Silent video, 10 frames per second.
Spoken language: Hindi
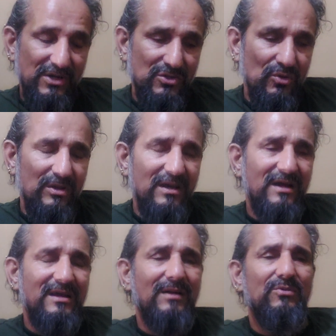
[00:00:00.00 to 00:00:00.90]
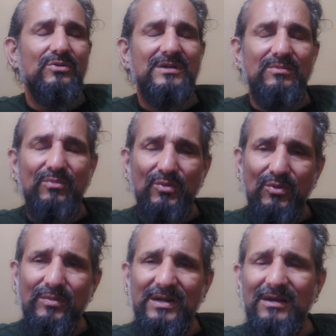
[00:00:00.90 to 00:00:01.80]
स्टोर के आगे आप लोग सब
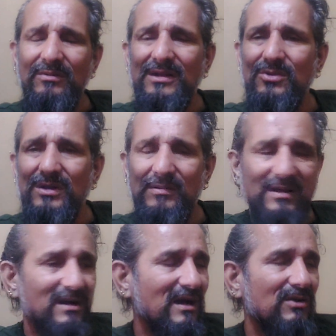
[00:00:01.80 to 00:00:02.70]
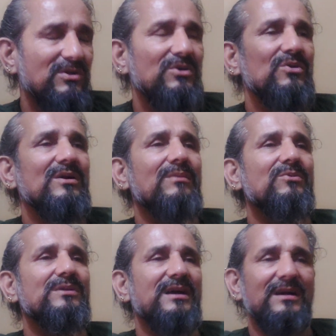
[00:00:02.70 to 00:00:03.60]
मोमो बर्गर वगैरह दुनिया भर का खा रहे होते तो हैं डॉग
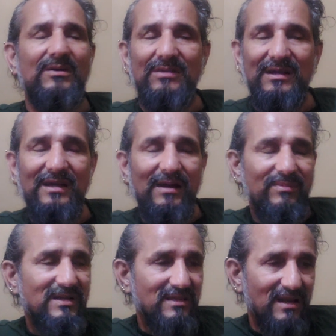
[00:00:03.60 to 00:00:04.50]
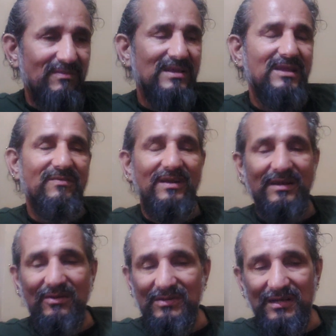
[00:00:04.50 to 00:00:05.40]
आपको देख रहा होता है लेकिन आपके दिल में इतनी फीलिंग
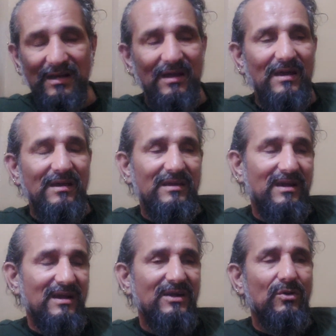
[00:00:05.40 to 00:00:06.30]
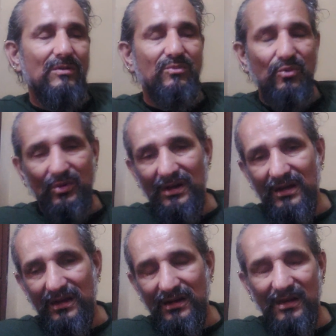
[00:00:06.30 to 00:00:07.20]
नहीं होती है कि यार ये डॉग भूखा
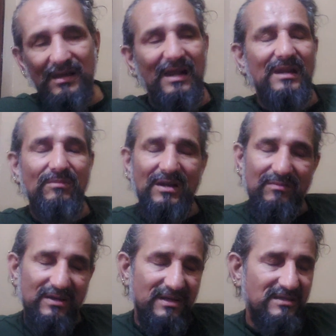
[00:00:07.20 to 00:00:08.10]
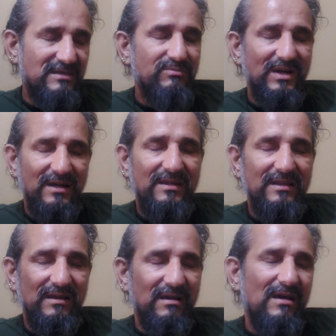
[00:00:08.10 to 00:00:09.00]
है लेकिन एनिमल लवर ये चीज़ पढ़
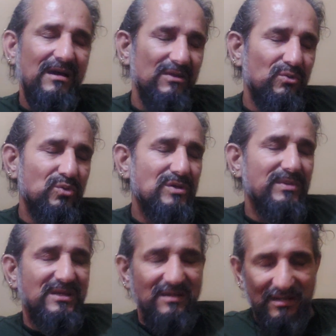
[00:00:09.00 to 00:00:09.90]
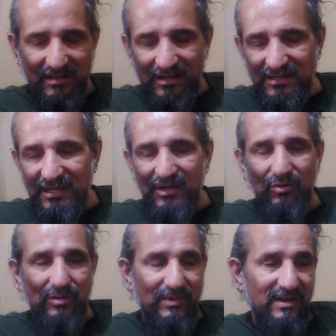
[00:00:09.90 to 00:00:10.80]
लेते हैं दूर से पता चलता है इसकी
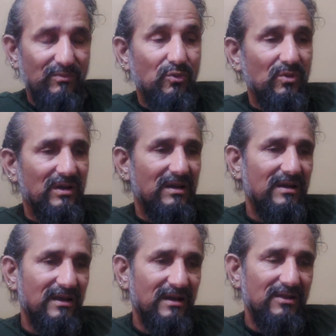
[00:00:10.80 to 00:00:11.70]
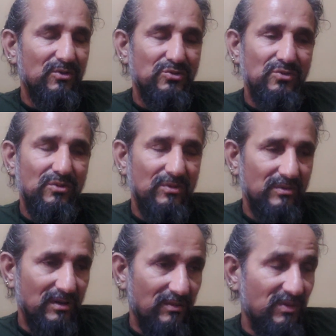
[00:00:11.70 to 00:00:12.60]
रिक्वायरमेंट भूख है ठीक है दोस्तों
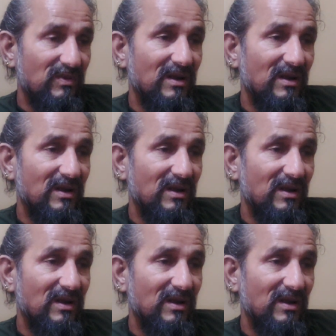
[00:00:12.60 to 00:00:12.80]
अभी